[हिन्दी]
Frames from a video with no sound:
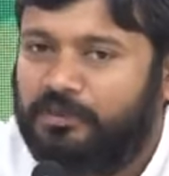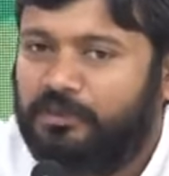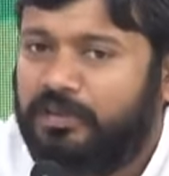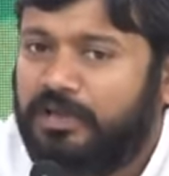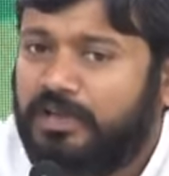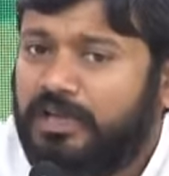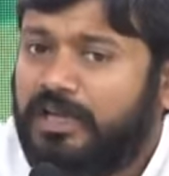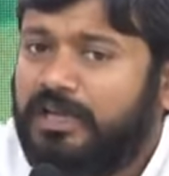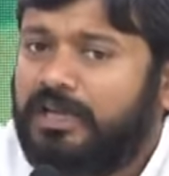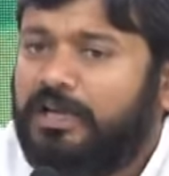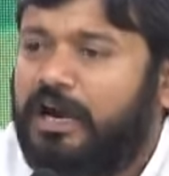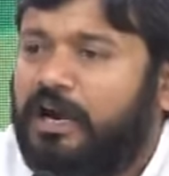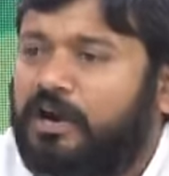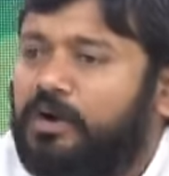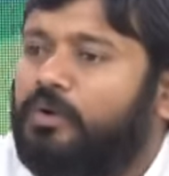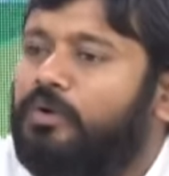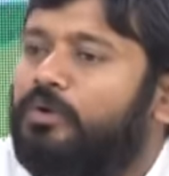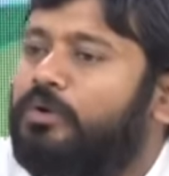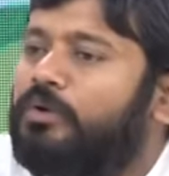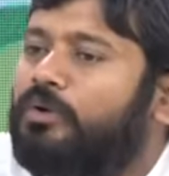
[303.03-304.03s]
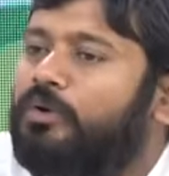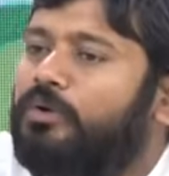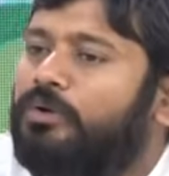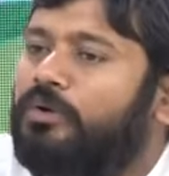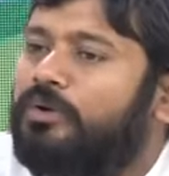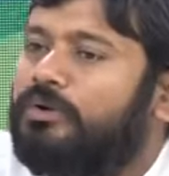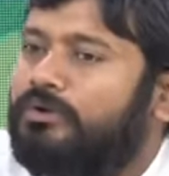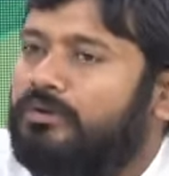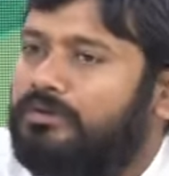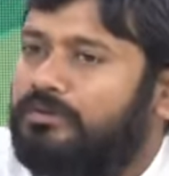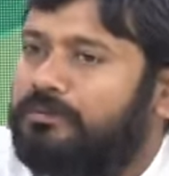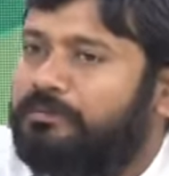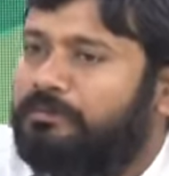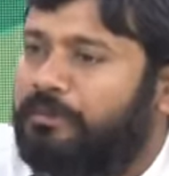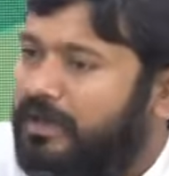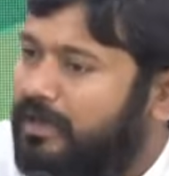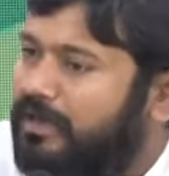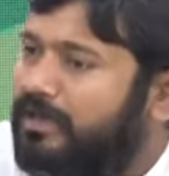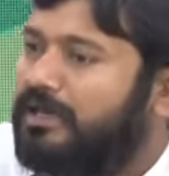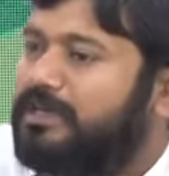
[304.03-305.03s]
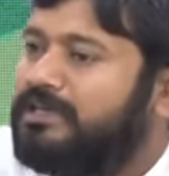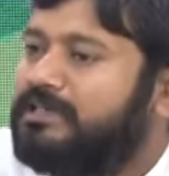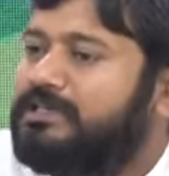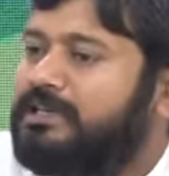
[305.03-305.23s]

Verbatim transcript: उनकी आँखों को पढ़ने